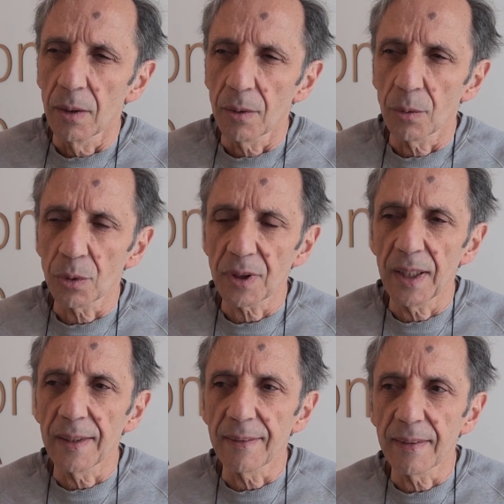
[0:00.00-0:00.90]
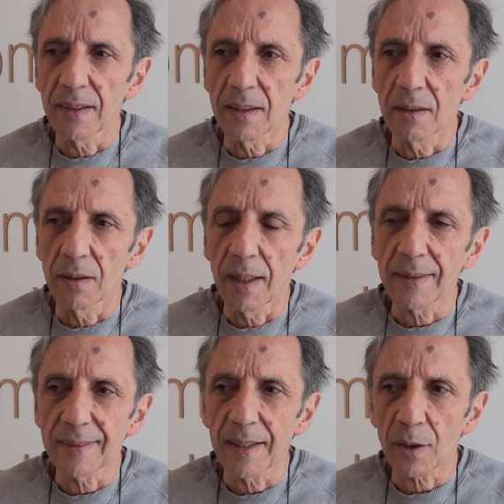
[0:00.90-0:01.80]
tout ce qui a été
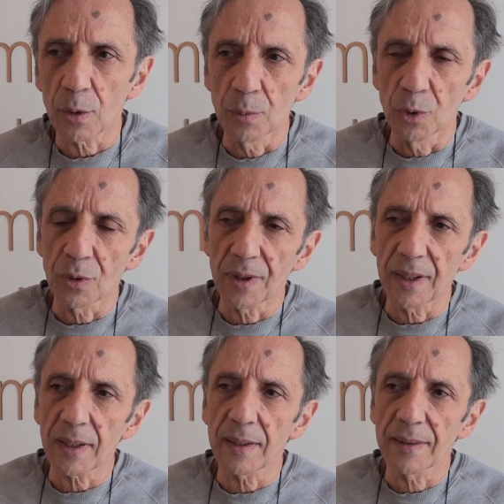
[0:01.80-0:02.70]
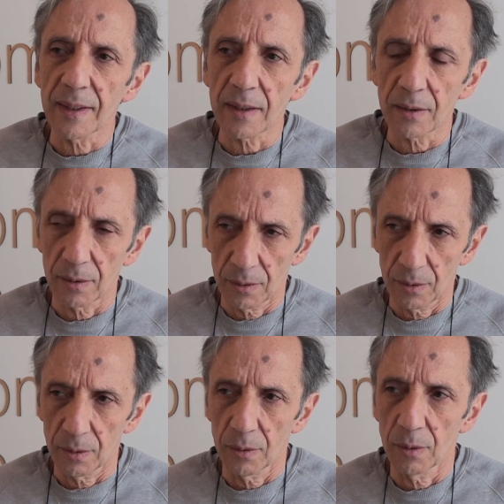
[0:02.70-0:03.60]
intercommunautaire, inter,
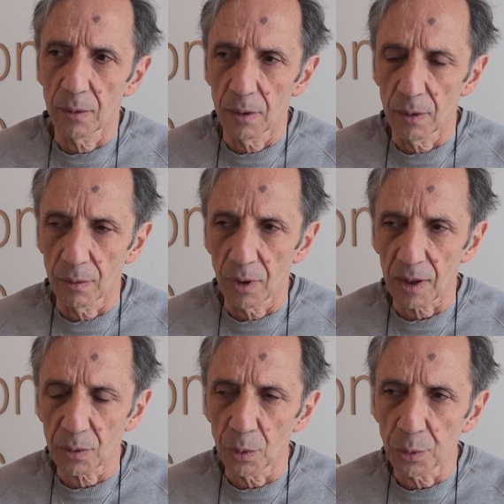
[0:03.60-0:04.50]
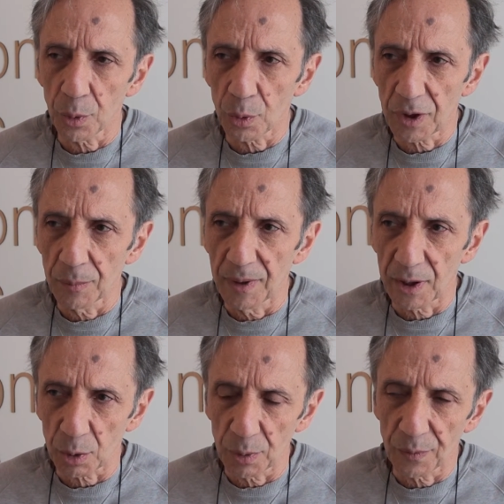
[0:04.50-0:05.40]
dans la culture aussi
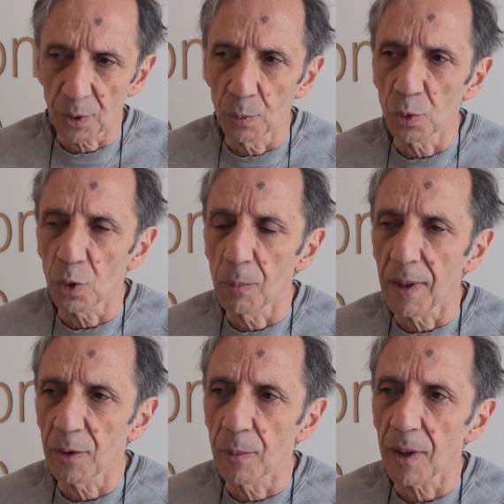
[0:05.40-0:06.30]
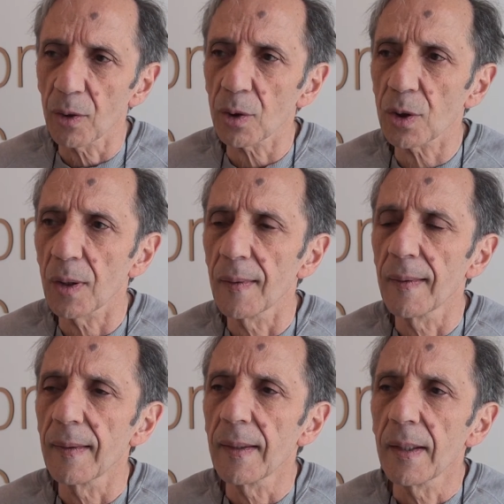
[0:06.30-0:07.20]
bien juive que musulmane au Maroc.
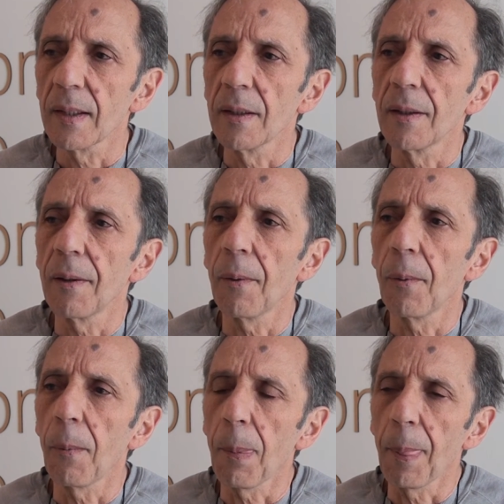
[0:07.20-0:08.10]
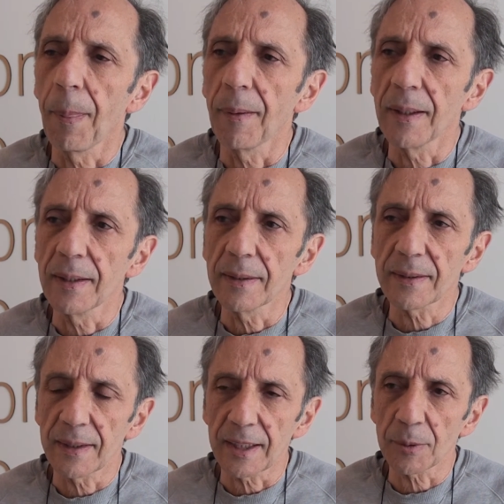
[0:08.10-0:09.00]
Euh, et
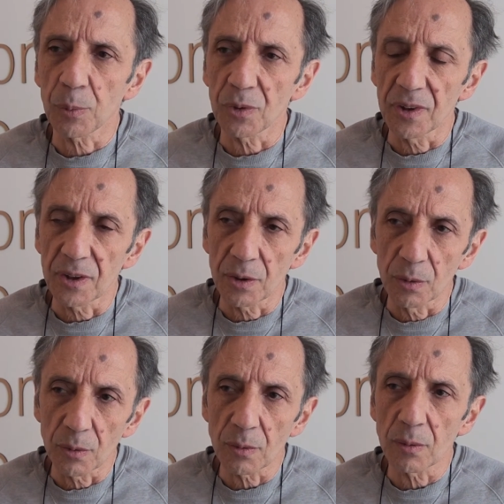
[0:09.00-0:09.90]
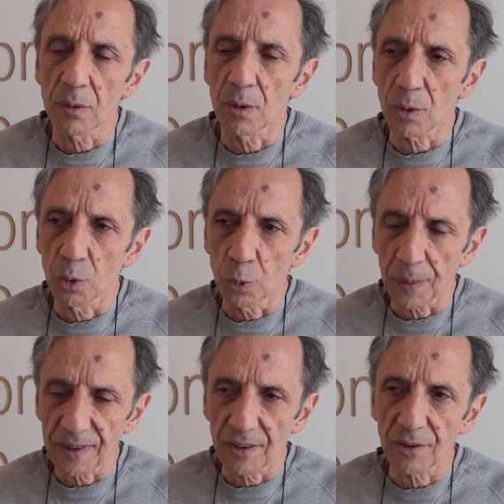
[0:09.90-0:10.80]
cette exposition euh, que nous
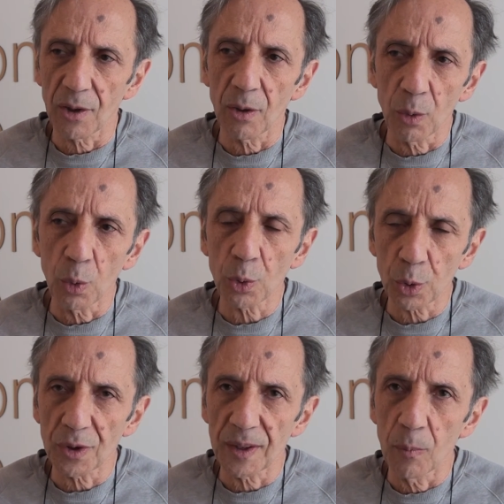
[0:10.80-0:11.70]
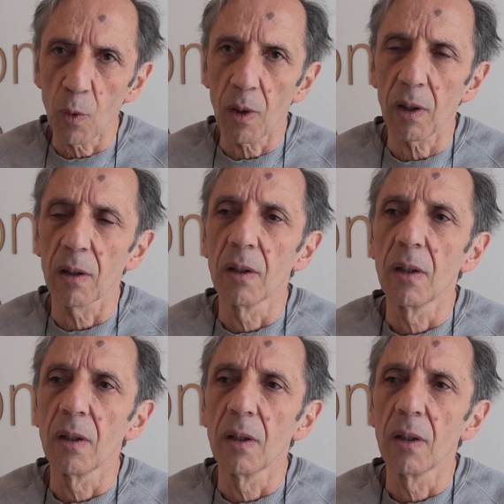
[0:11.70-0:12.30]
présentons, L'autre c'est moi,